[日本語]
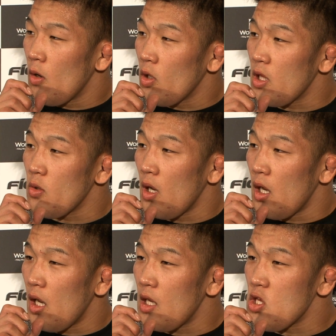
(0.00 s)
私
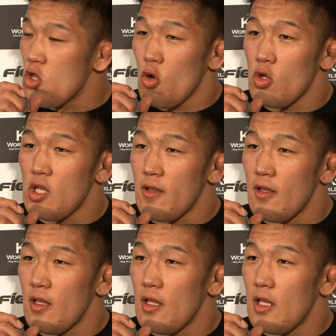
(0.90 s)
は非常に
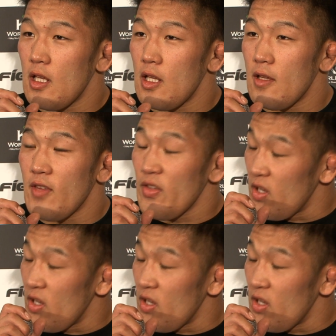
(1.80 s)
残